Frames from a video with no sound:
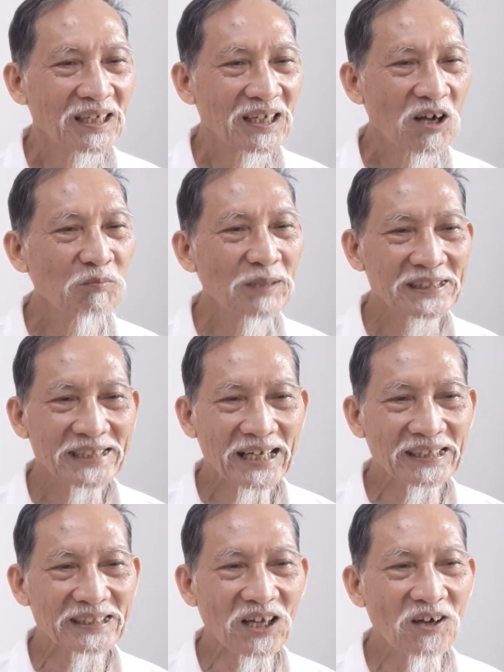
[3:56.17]
không biết
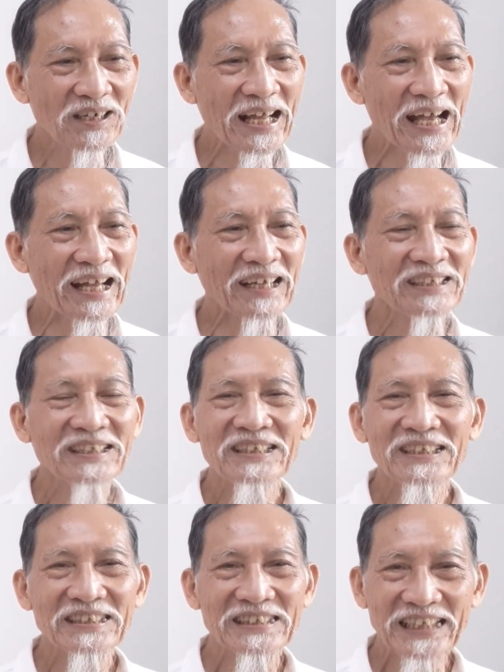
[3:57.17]
rằng đó là
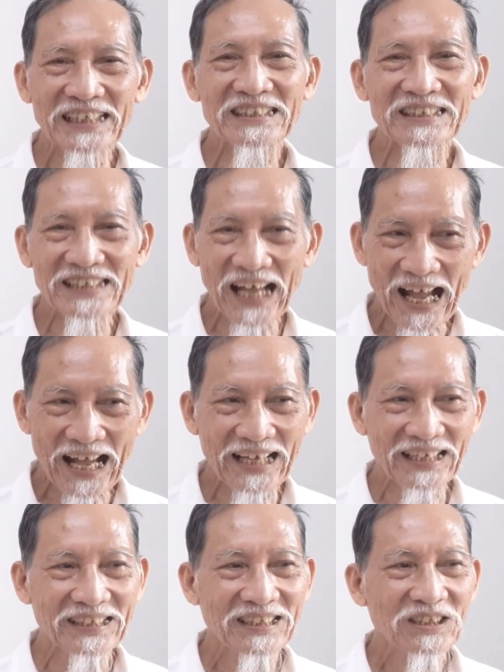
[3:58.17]
nhiệt tà
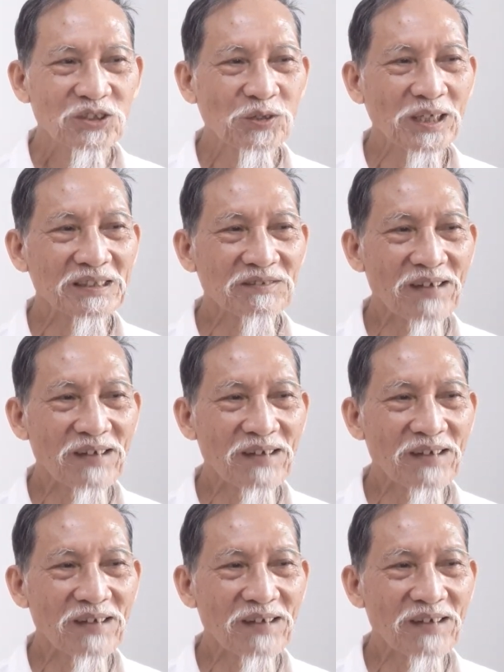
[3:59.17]
truyền